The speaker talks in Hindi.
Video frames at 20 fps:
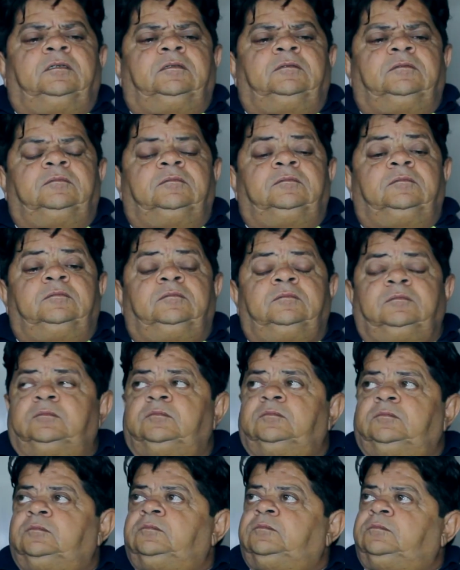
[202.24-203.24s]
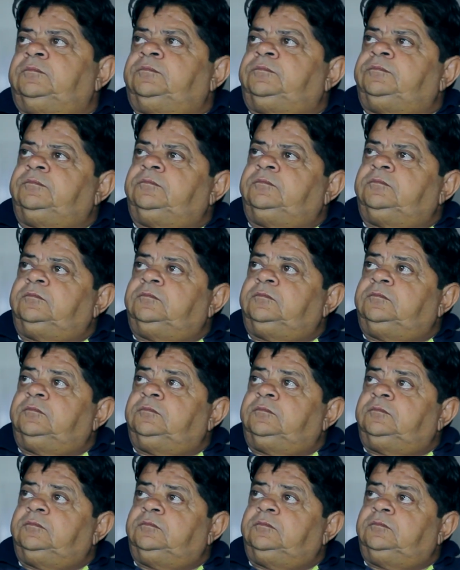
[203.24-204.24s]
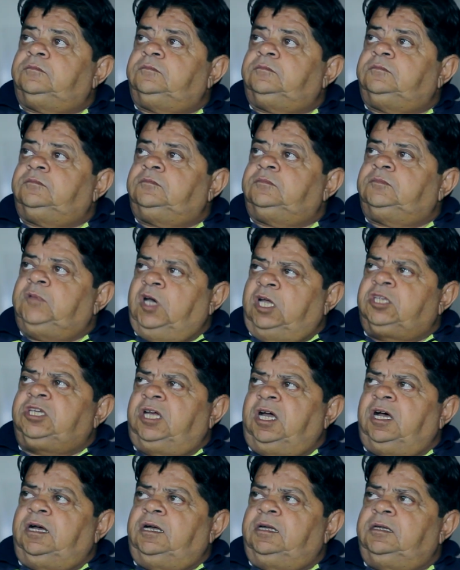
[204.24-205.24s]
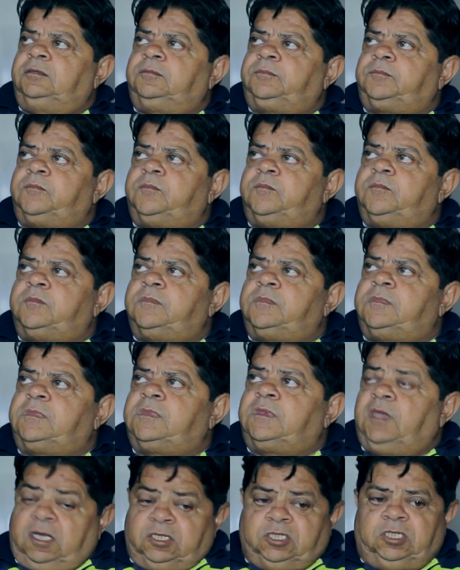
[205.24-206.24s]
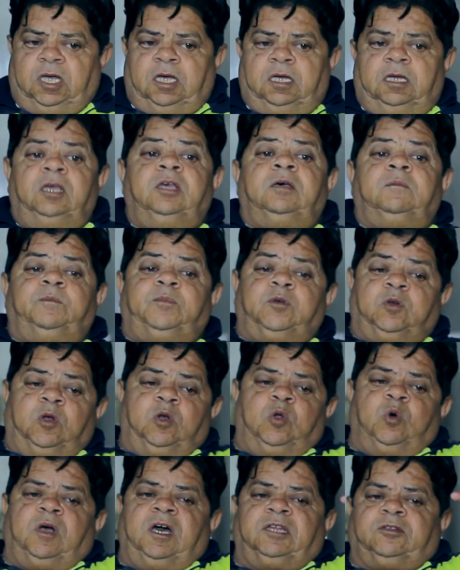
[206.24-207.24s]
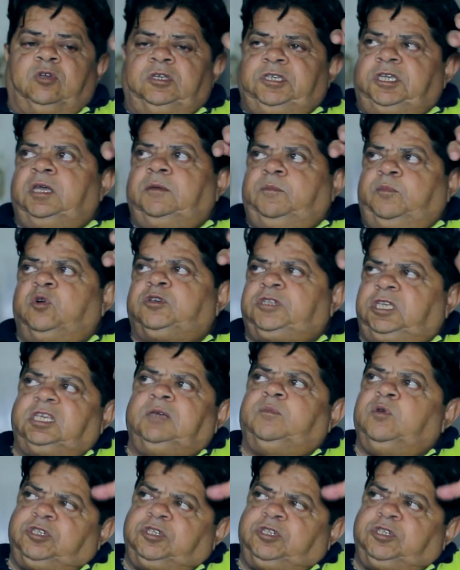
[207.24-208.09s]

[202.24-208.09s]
इसको ब्राउन ना करो तो ये फिर फोड़ जाता है अच्छा अच्छा ब्राउन होगा तो ये बोटी की